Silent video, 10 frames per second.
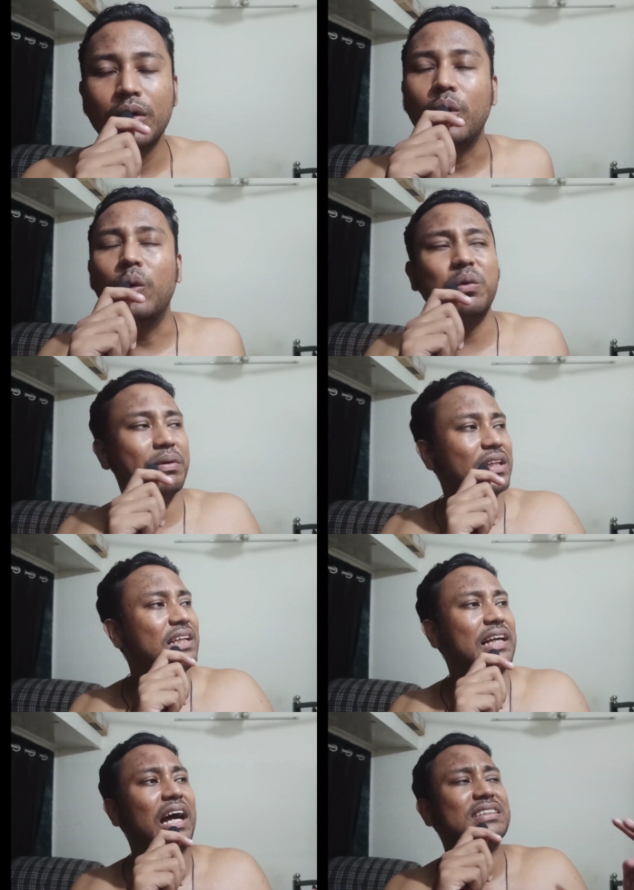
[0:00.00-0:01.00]
लोग पता नहीं
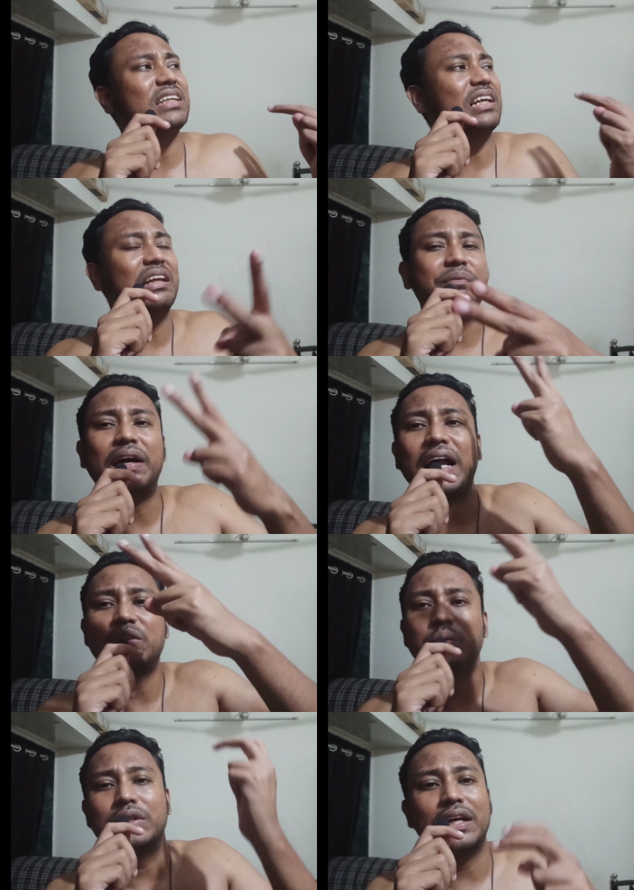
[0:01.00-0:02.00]
कहाँ से क्लिप काट
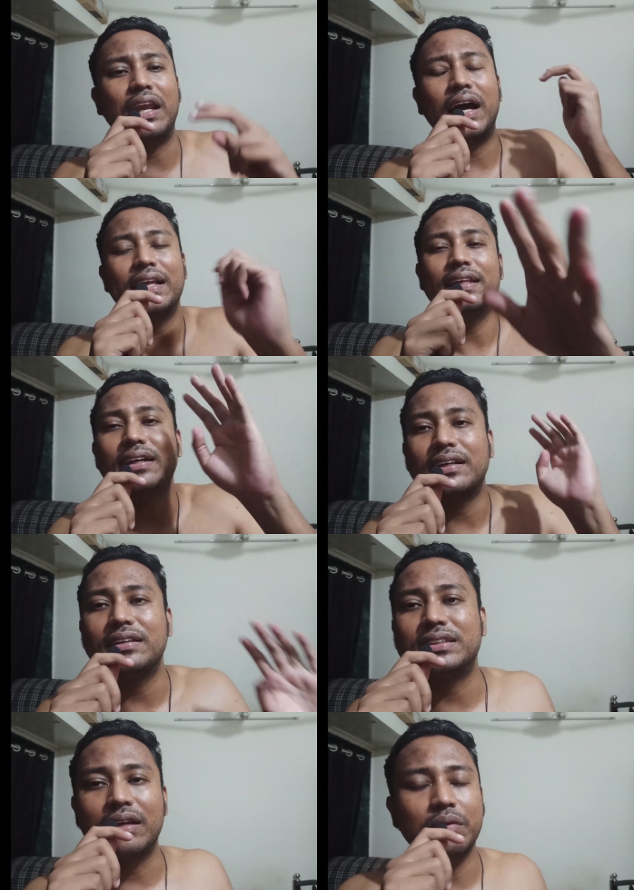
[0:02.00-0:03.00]
कूट के लगा दे रहे
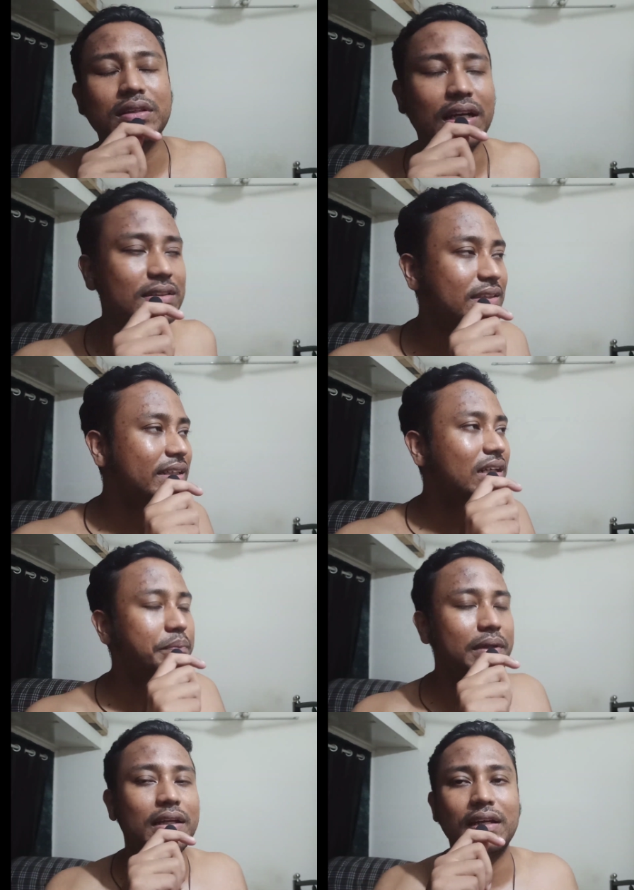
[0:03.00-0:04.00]
सलमान खान सिगरेट
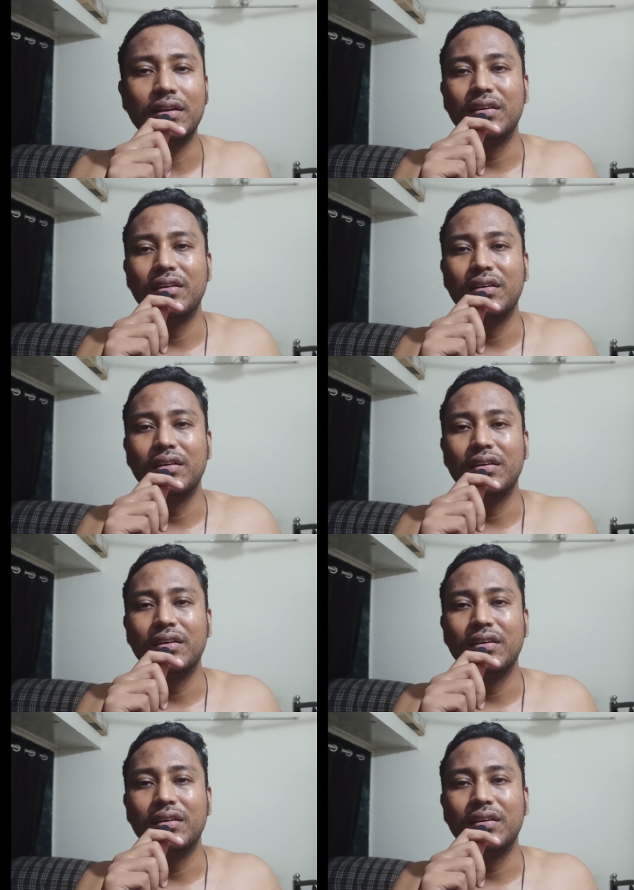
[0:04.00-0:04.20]
पी रहे